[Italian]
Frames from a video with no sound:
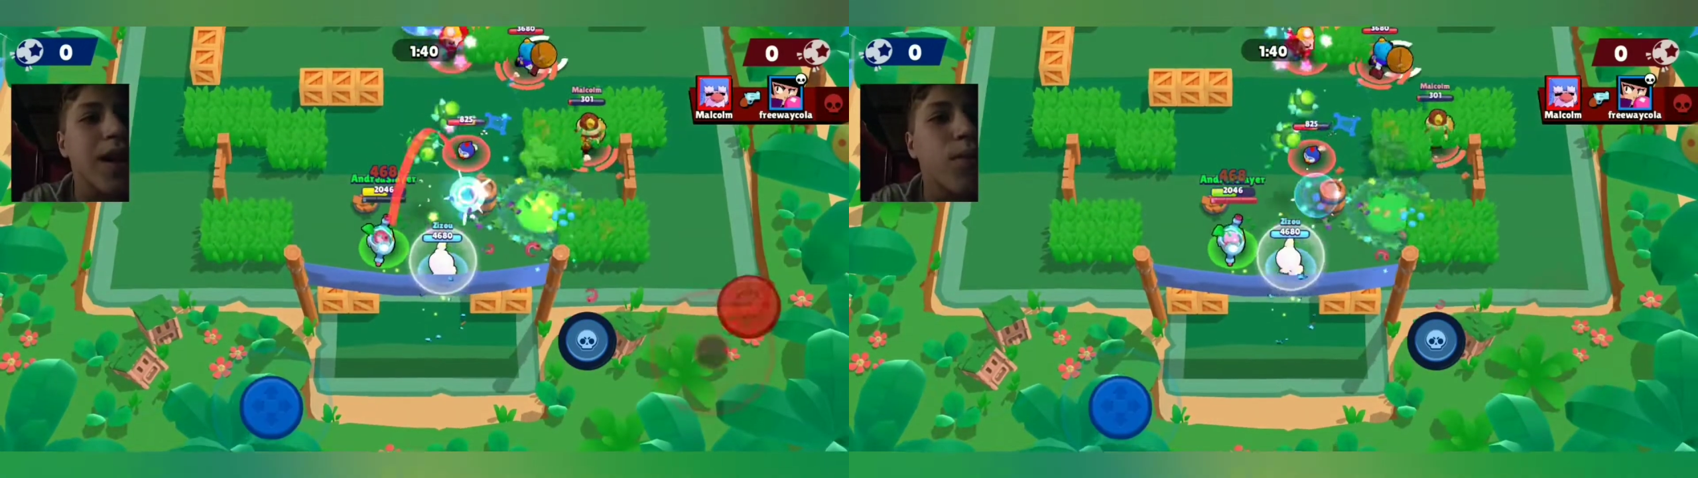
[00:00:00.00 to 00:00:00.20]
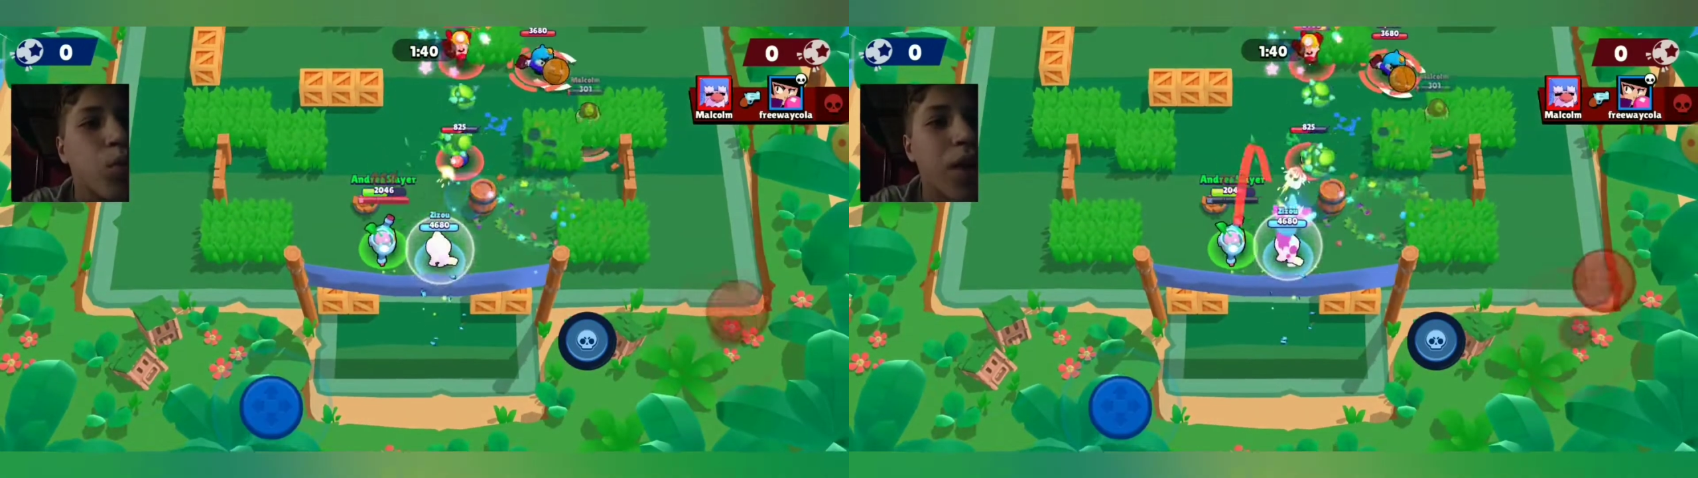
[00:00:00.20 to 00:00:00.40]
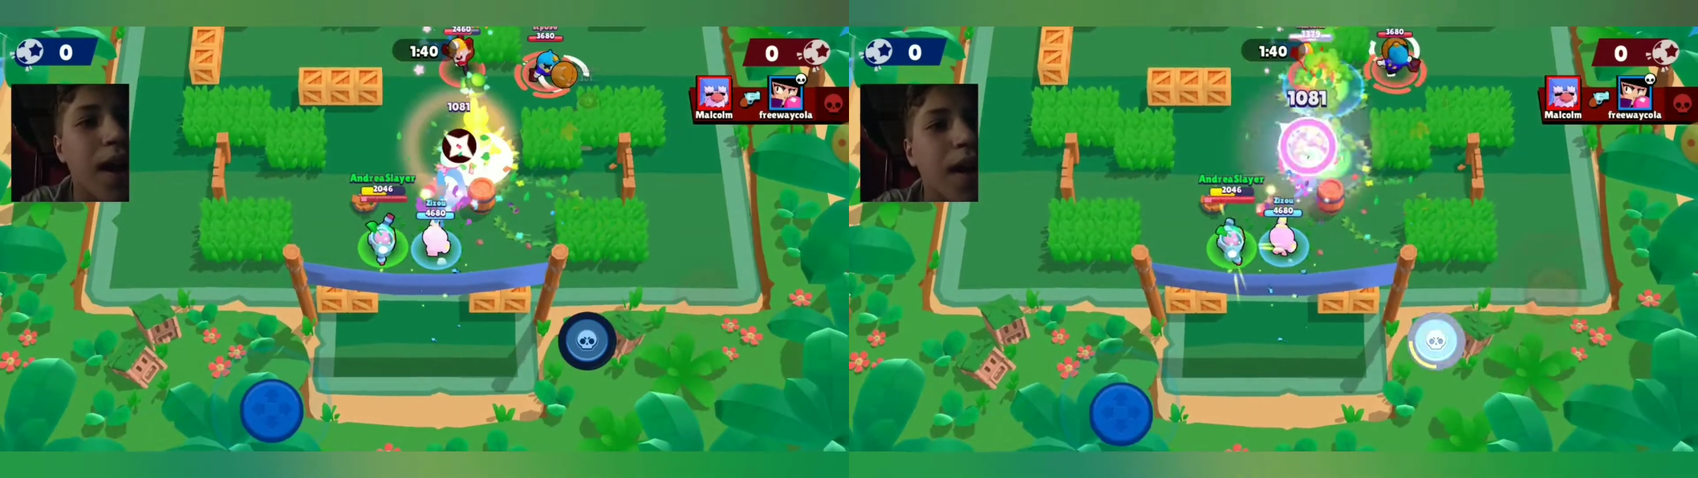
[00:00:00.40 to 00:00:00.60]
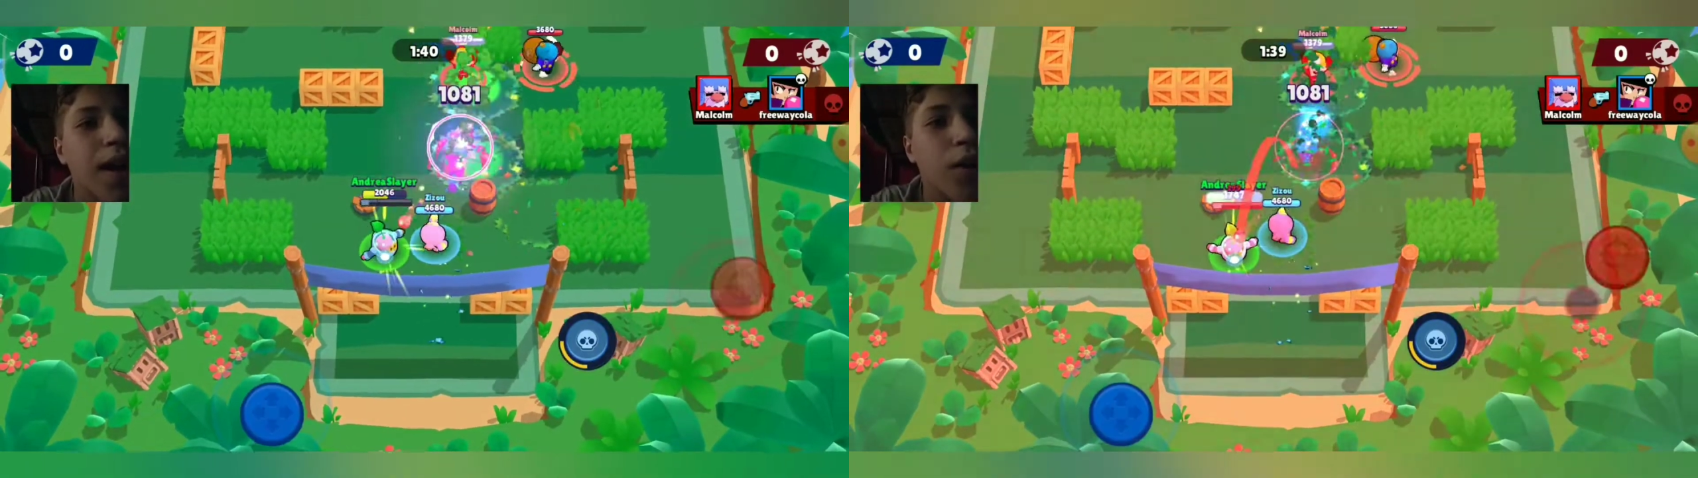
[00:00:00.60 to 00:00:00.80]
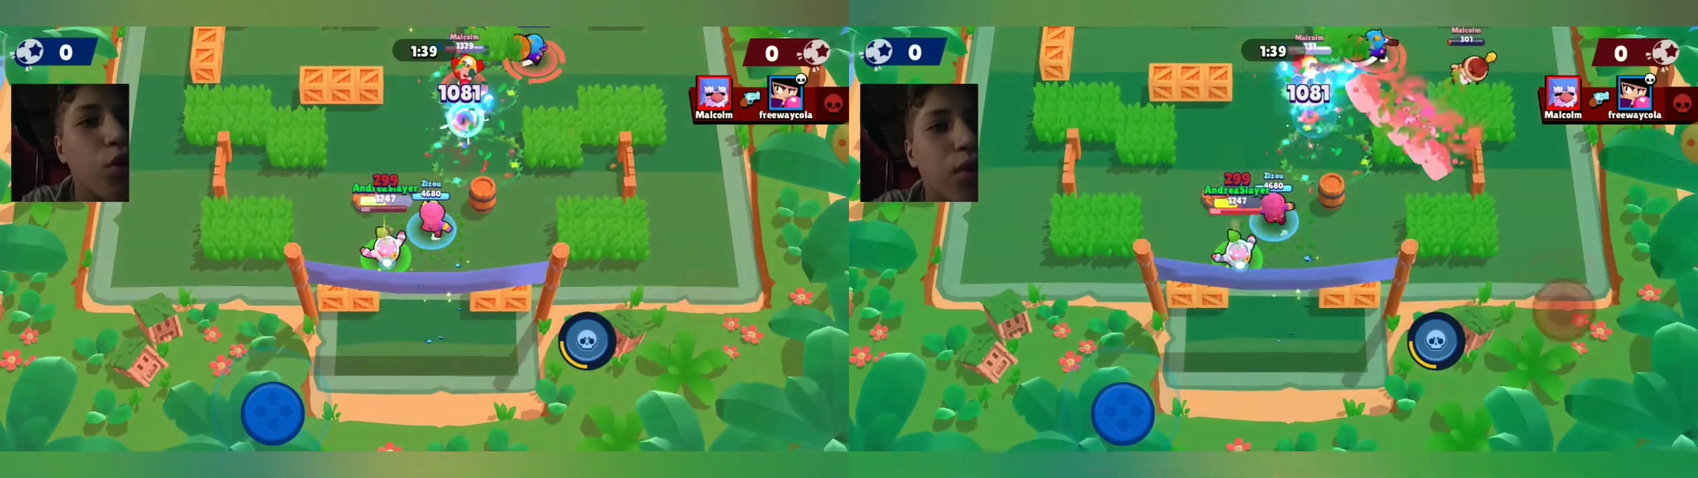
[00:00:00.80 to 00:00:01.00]
Non dovete
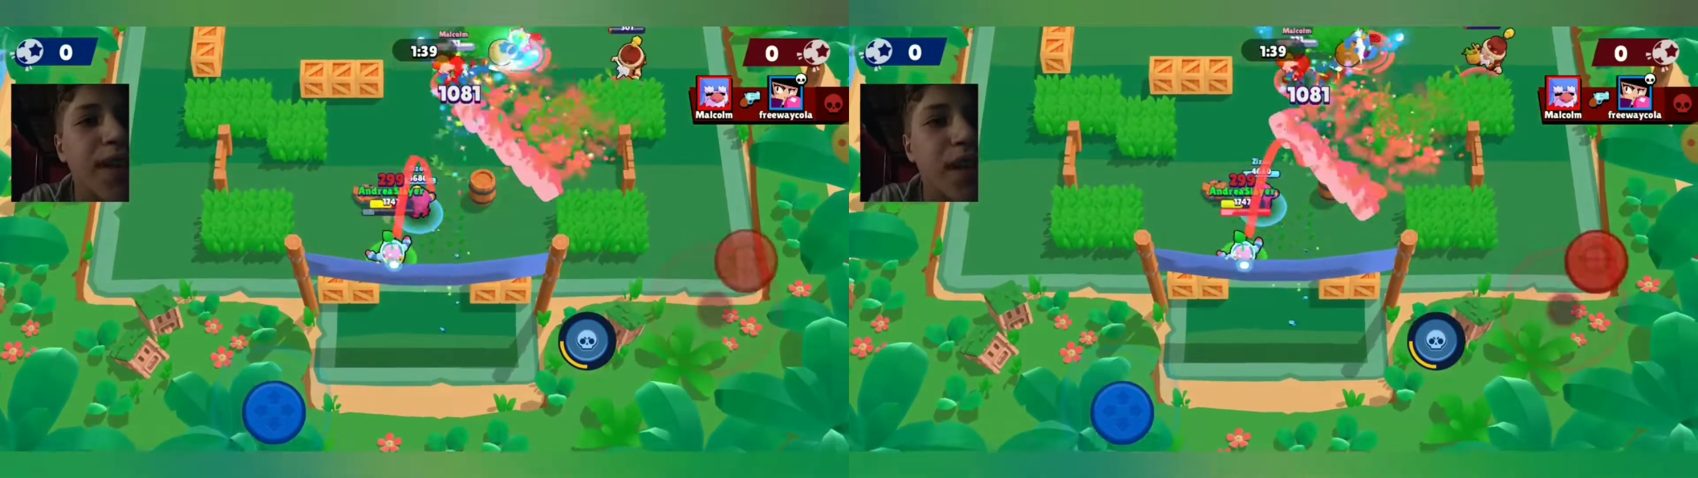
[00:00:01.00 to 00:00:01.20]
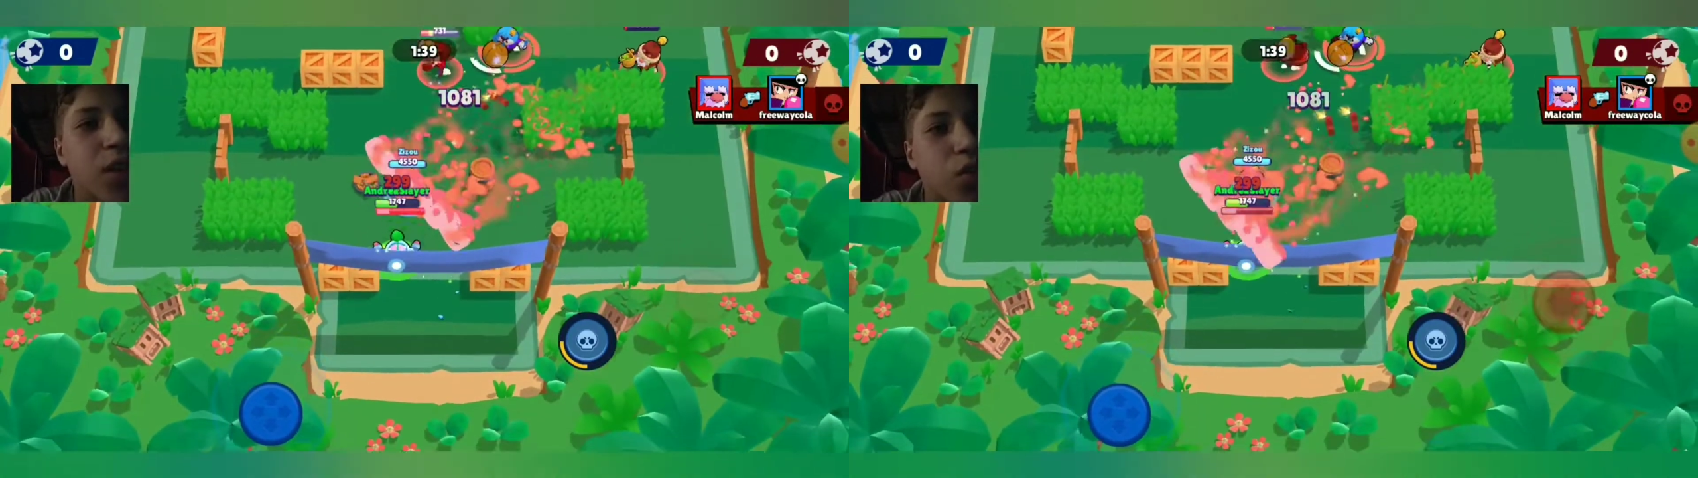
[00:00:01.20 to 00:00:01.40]
distruggerla,